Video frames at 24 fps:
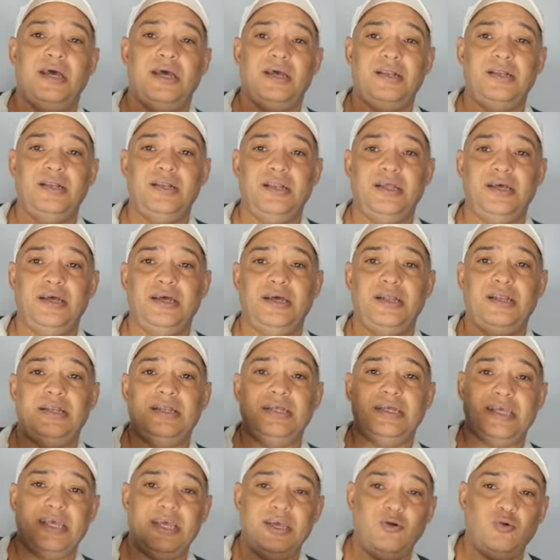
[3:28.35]
اللي
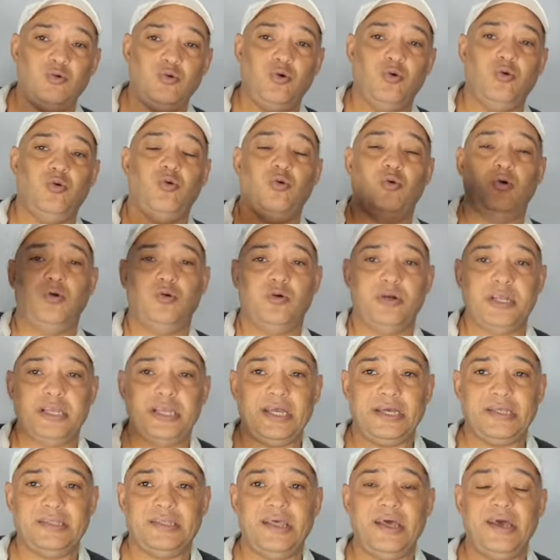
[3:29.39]
اللي جه
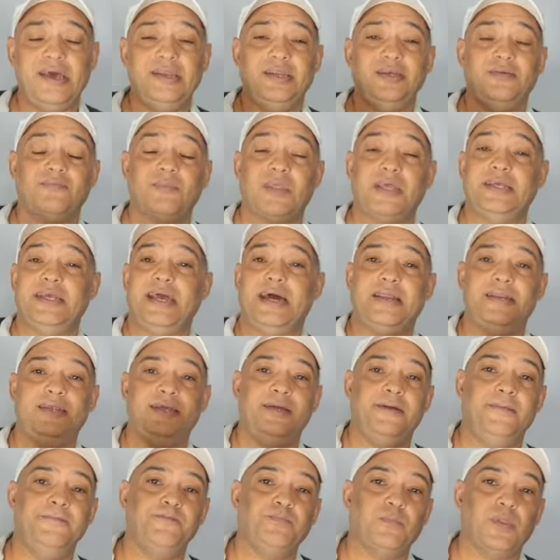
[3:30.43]
ورجع تاني
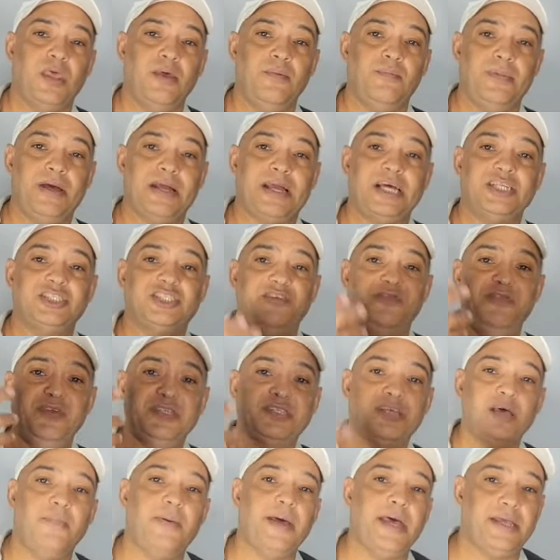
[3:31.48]
يعني ما كانش فيه
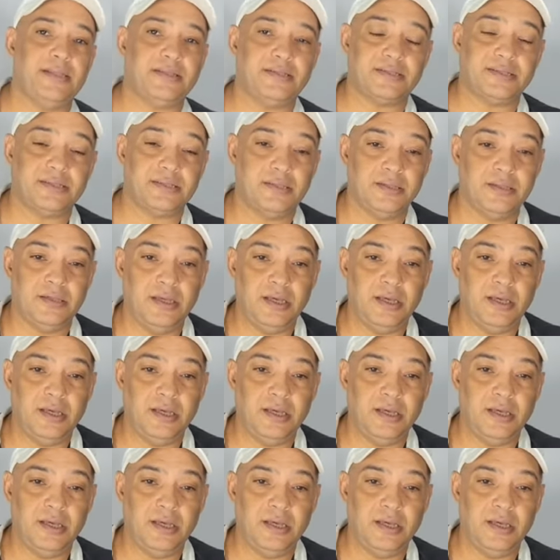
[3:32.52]
ثبات